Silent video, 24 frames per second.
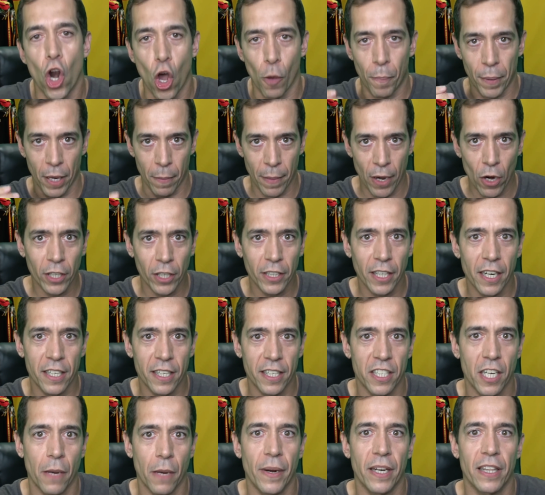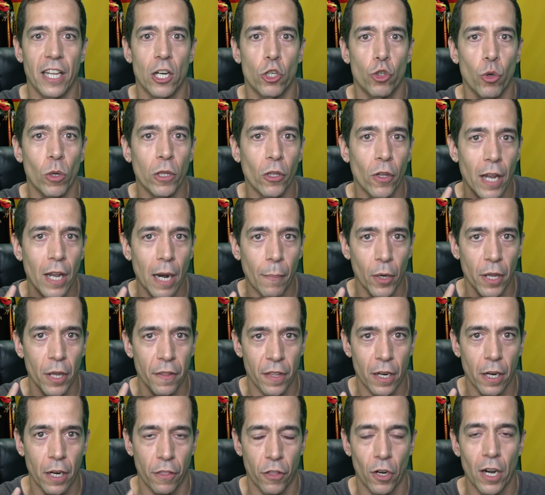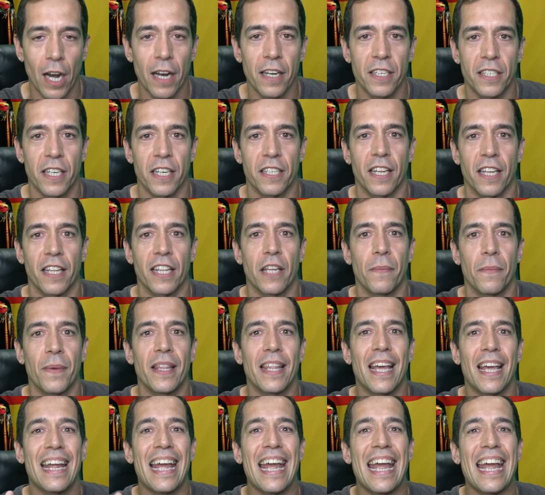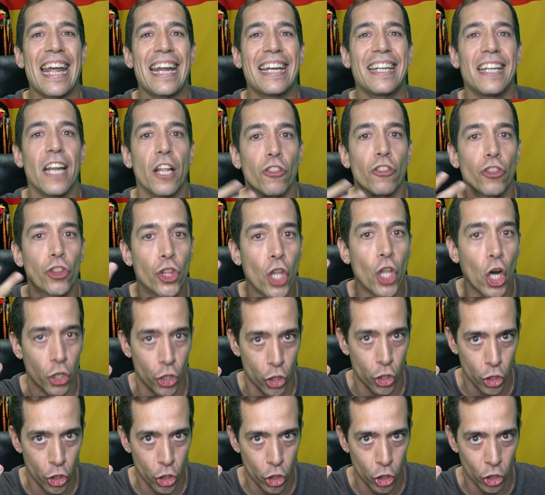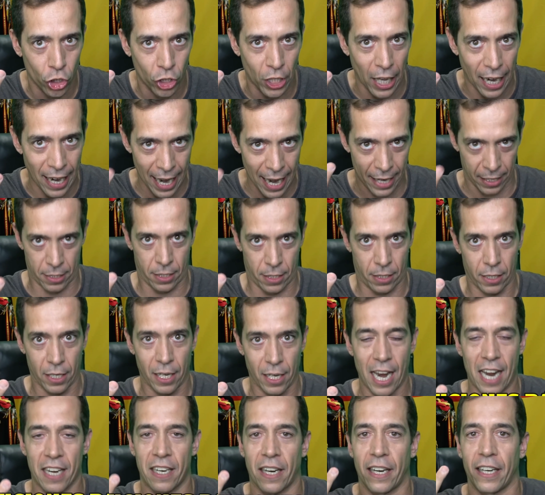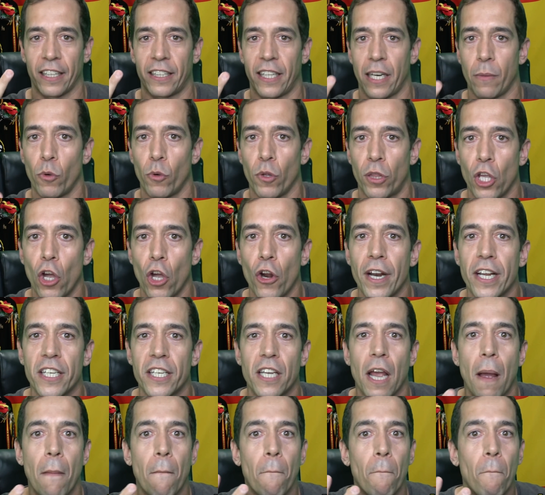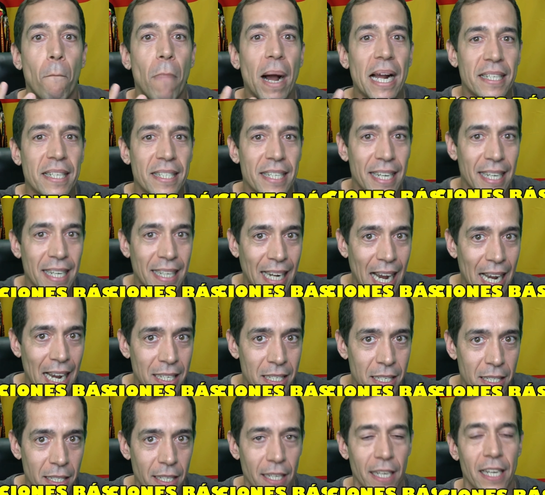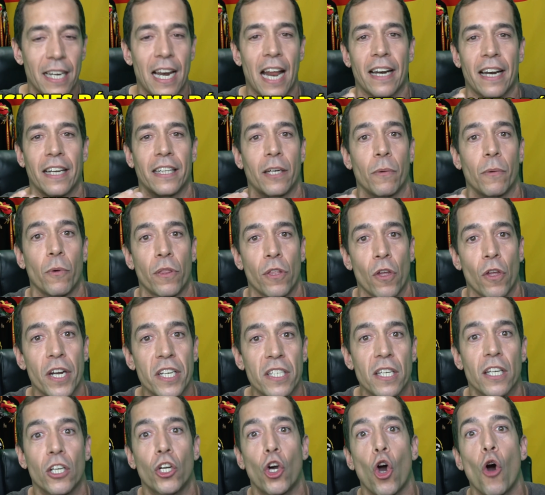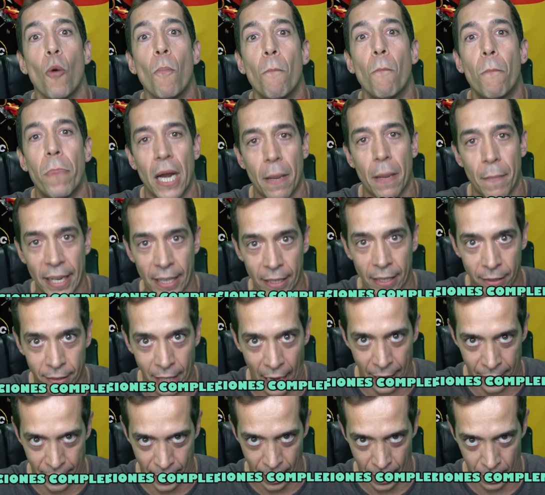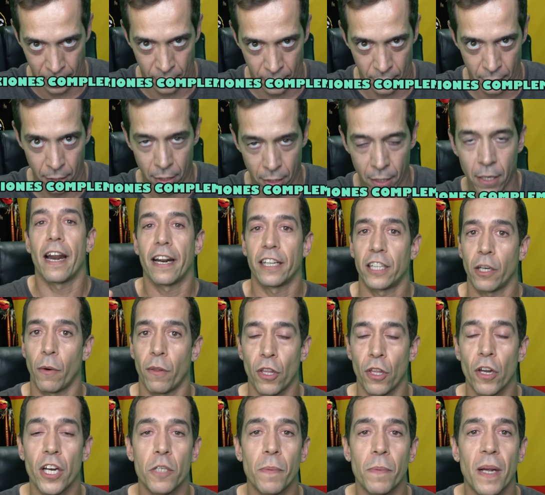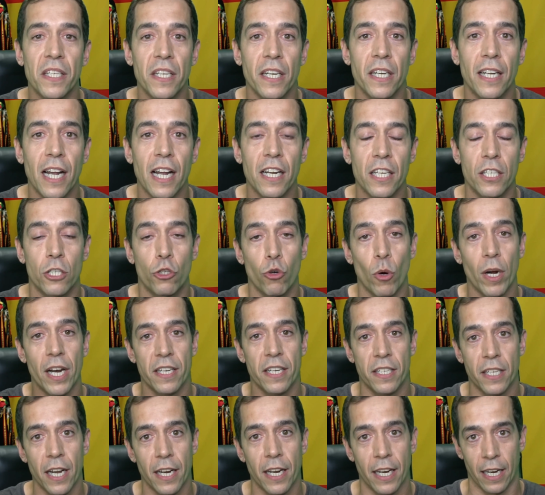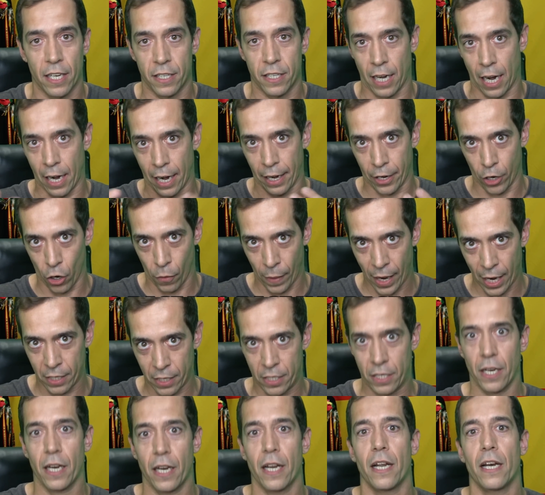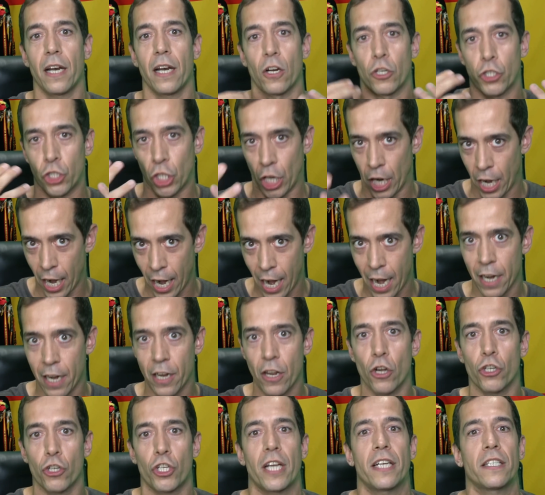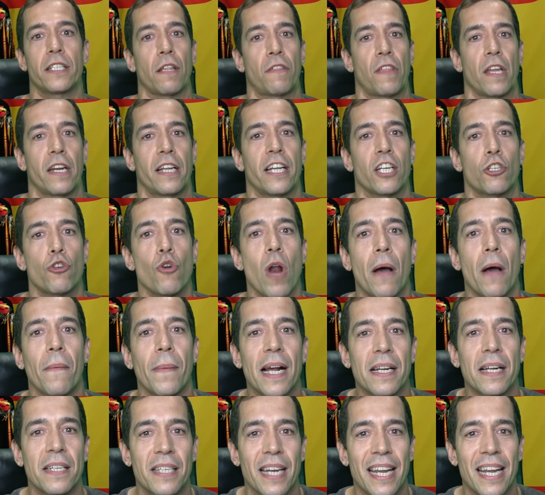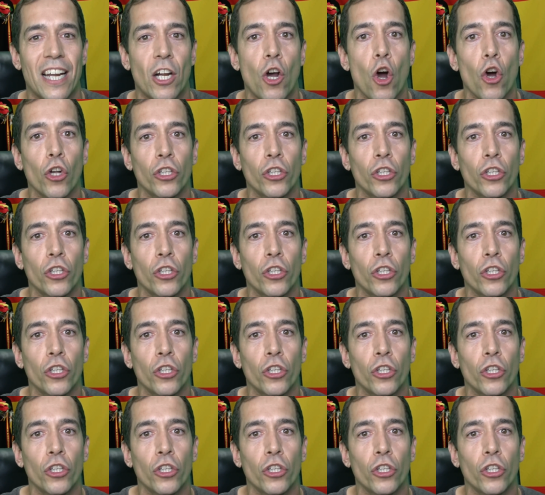Lo primero que tenéis que saber del sueldo de la Policía Nacional es que se divide en dos. Tenéis las retribuciones básicas y las retribuciones complementarias. Las retribuciones básicas suele ser el salario base, los trienios, es decir, que es una base